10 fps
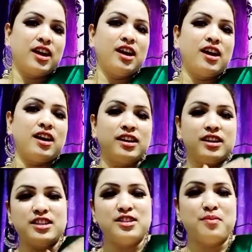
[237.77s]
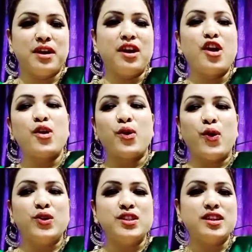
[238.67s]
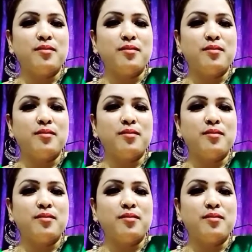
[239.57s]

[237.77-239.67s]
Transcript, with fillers: था इसमें कौन सा